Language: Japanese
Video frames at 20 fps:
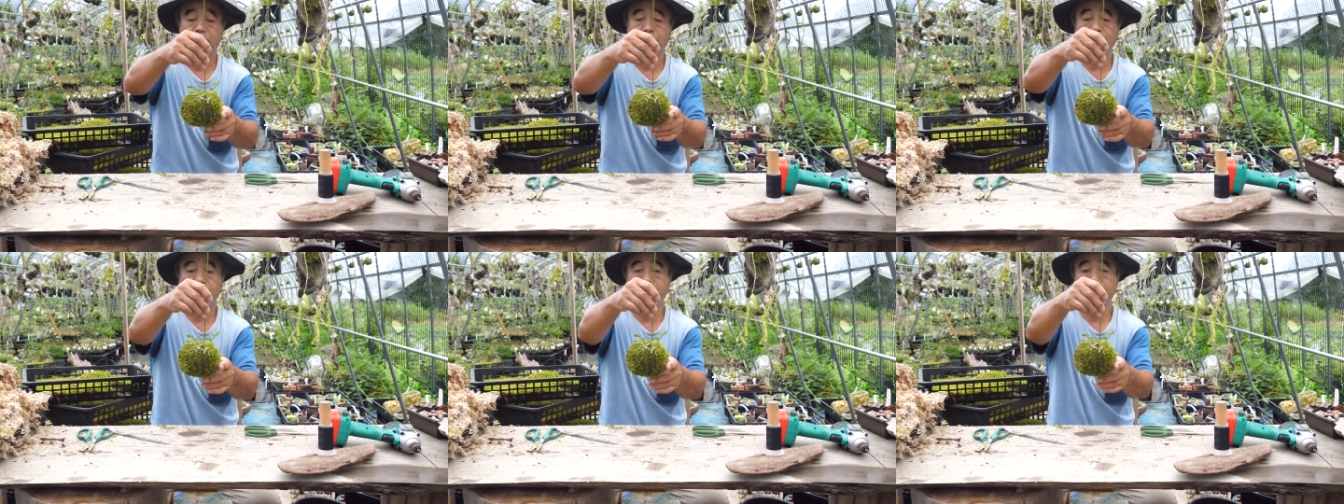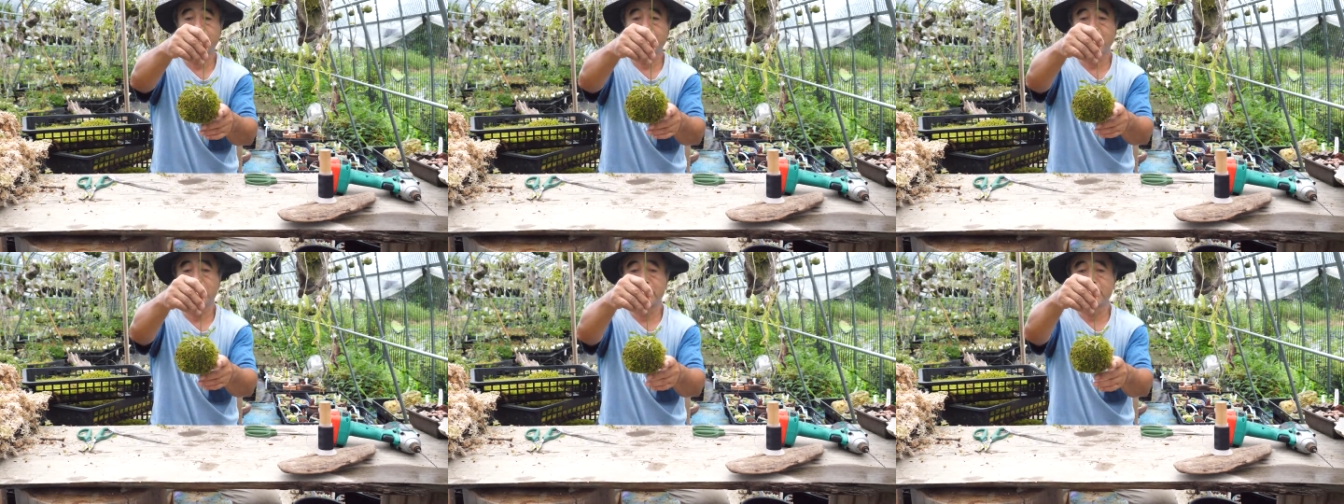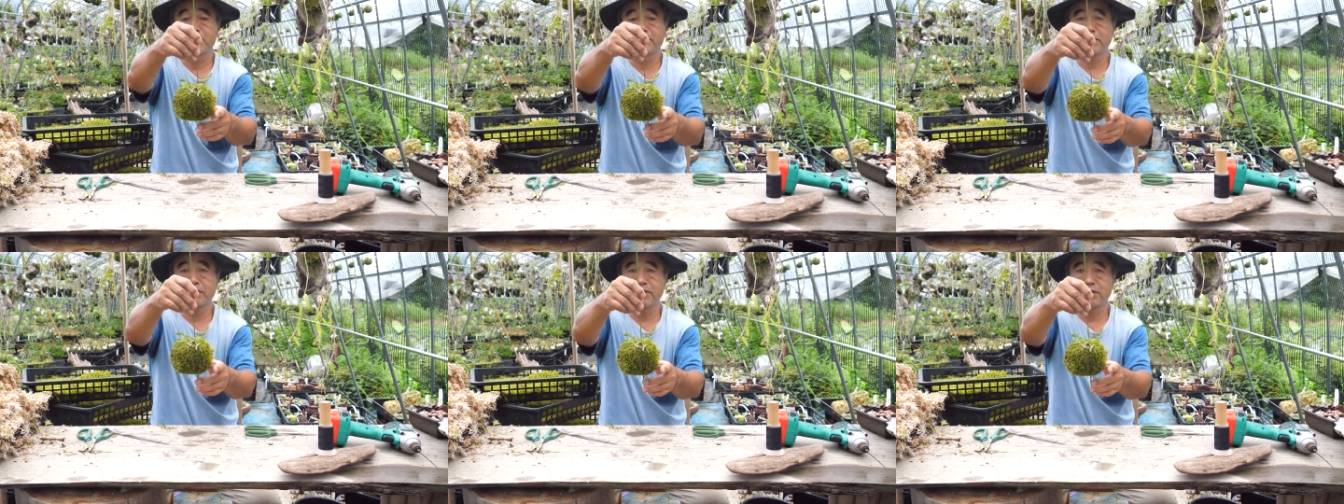こういう
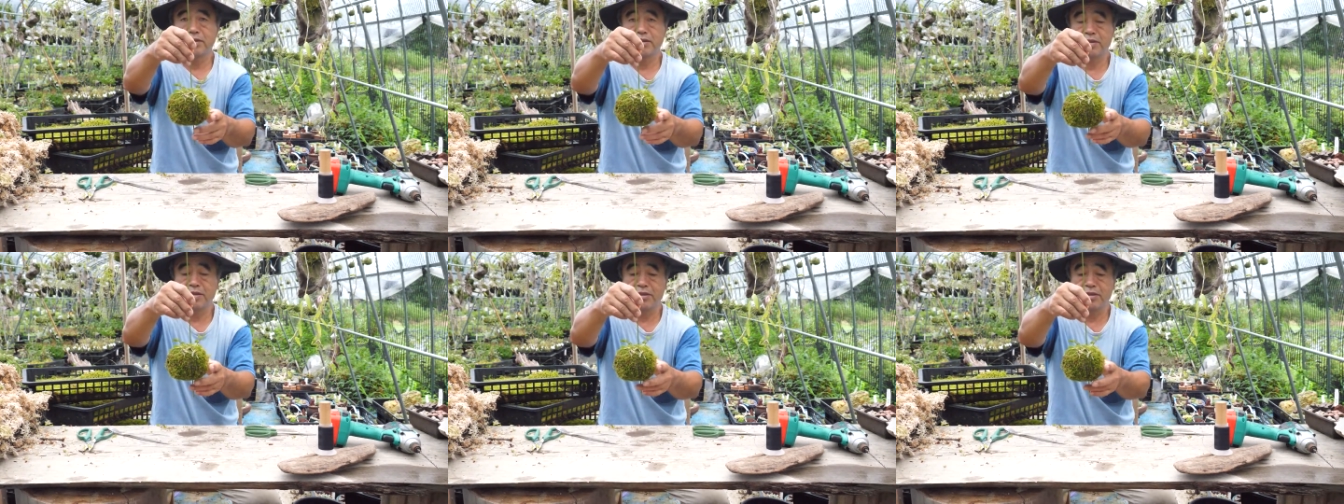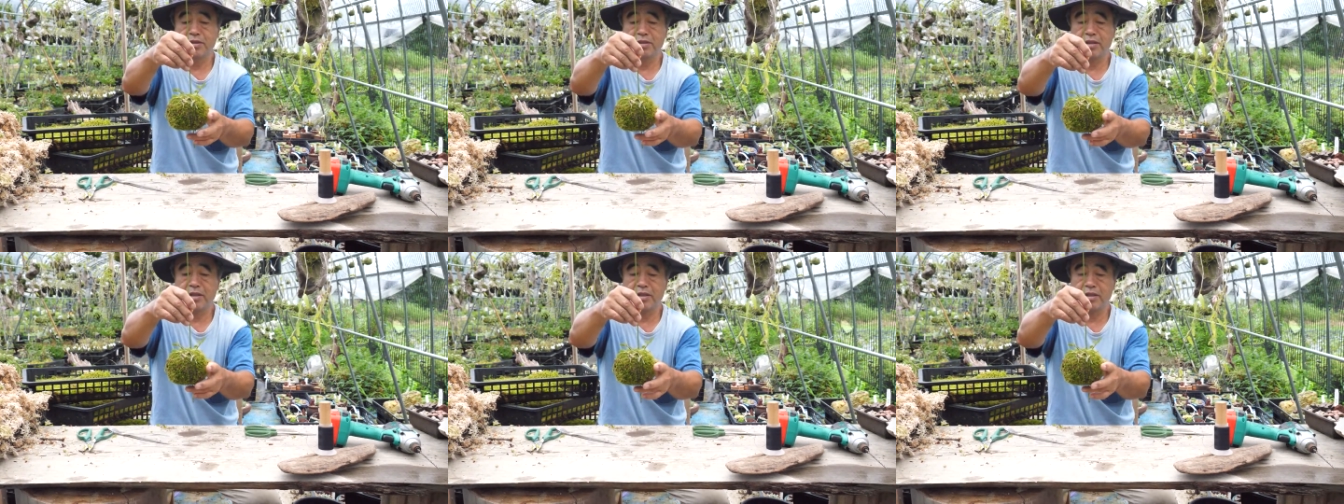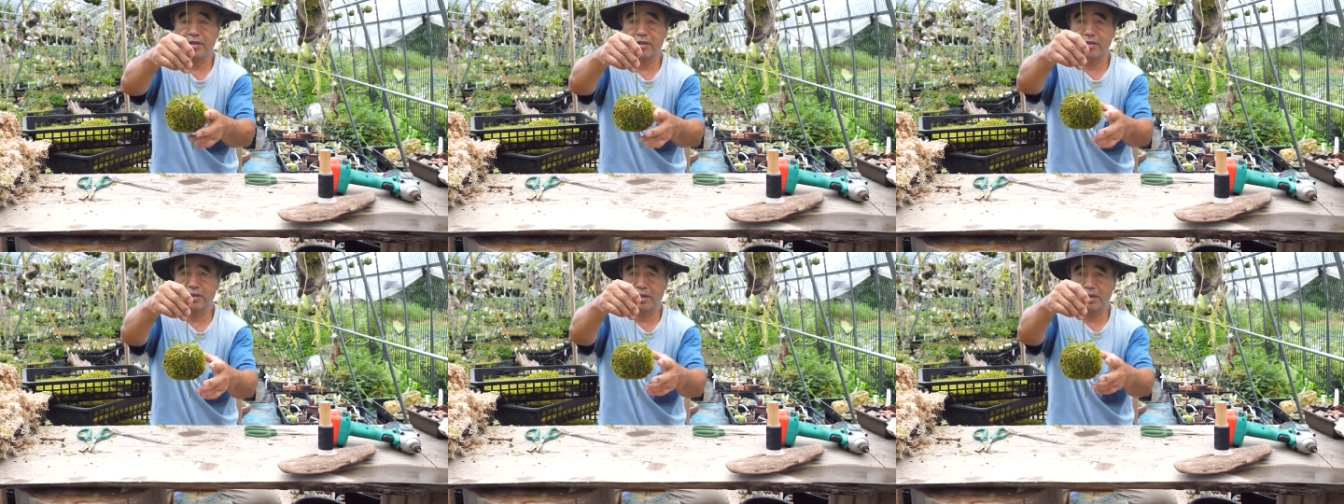感じ
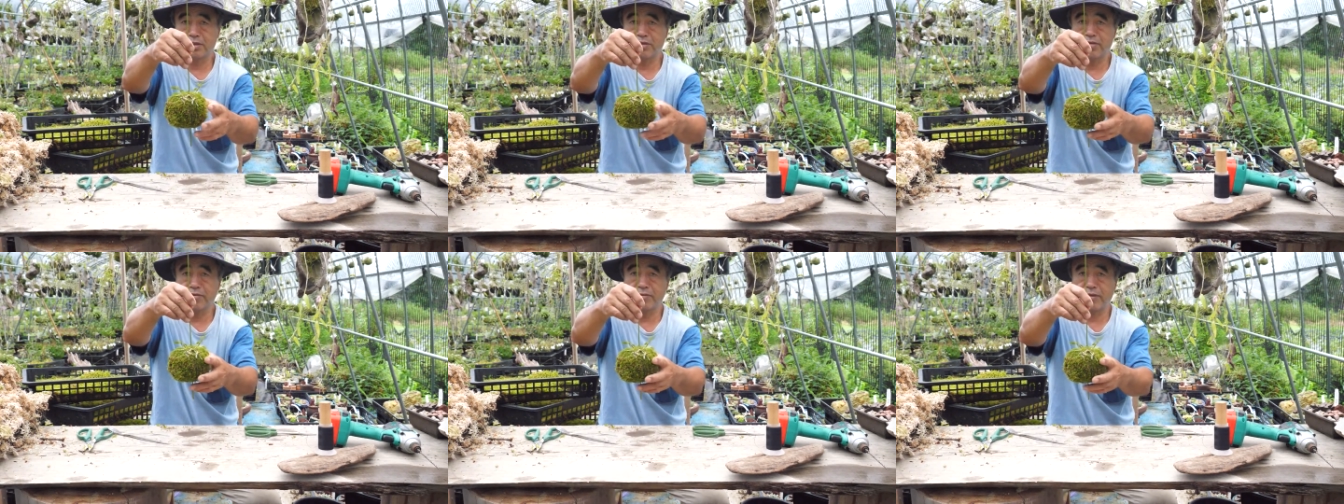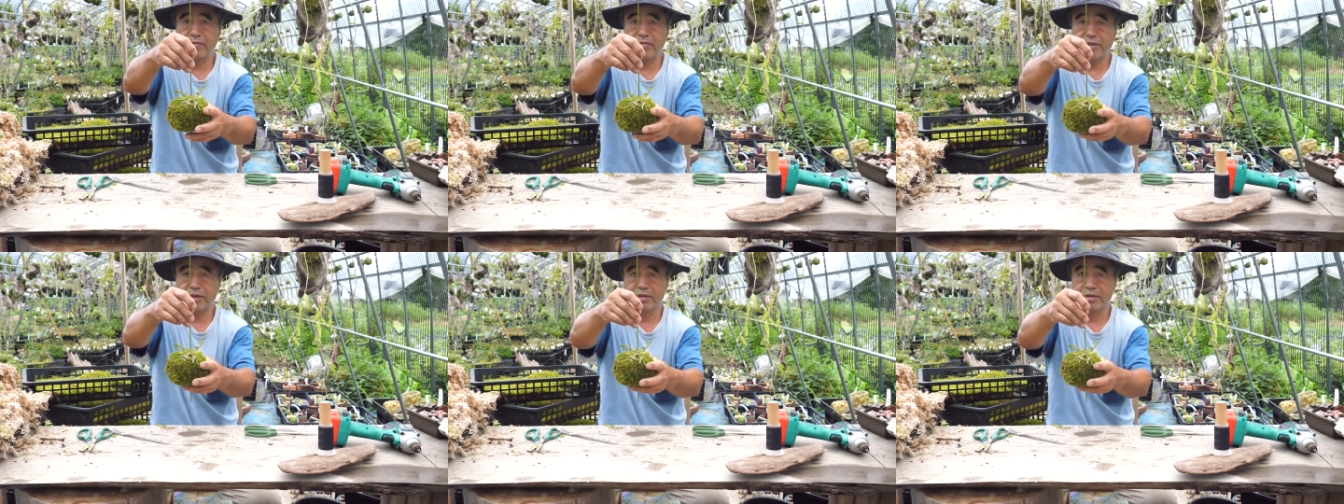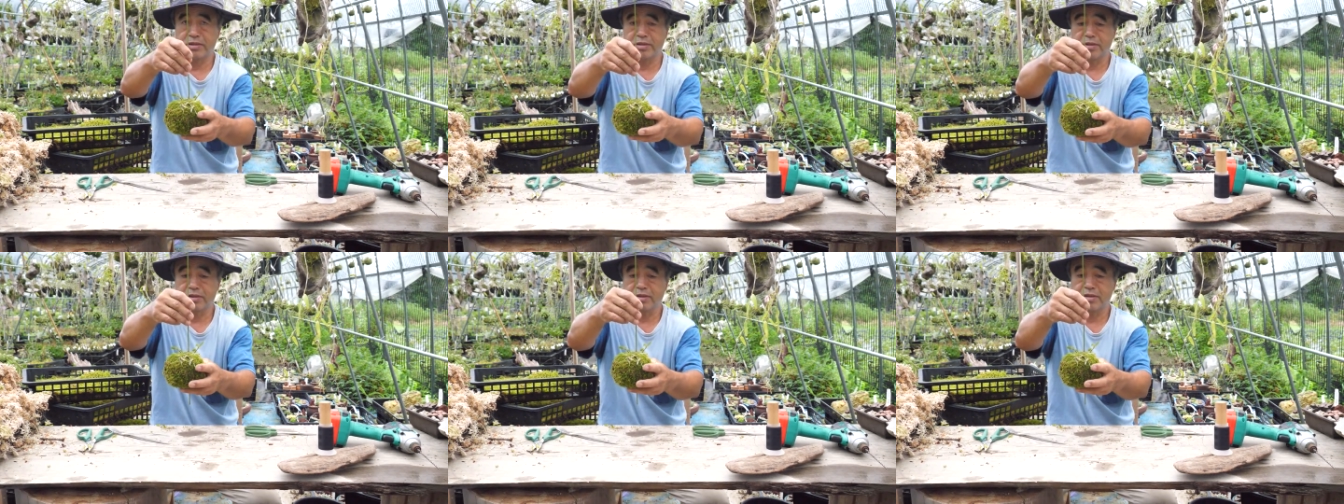で差し込みま
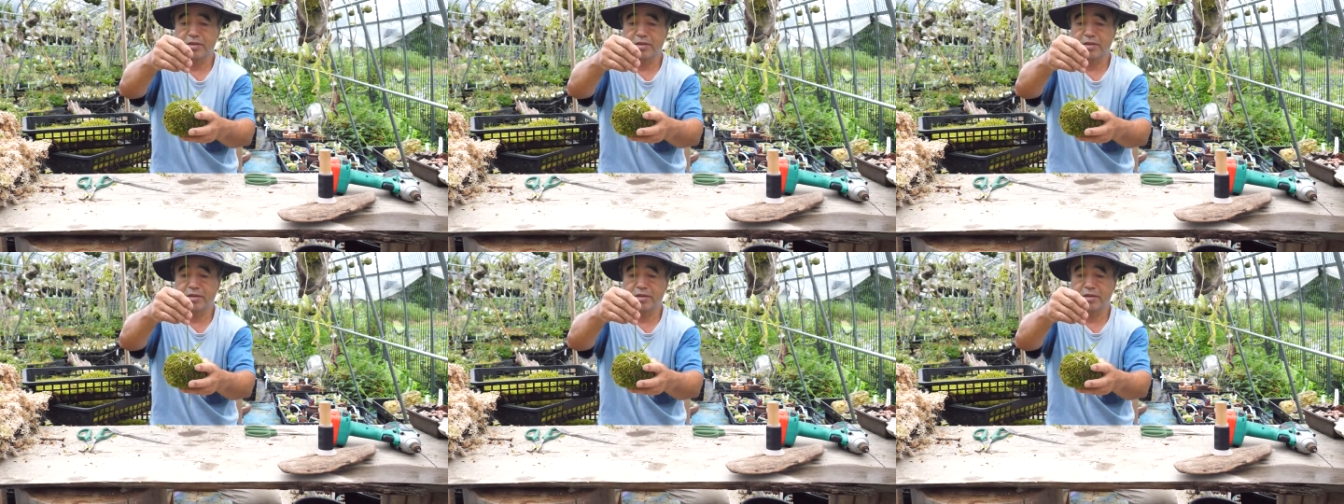す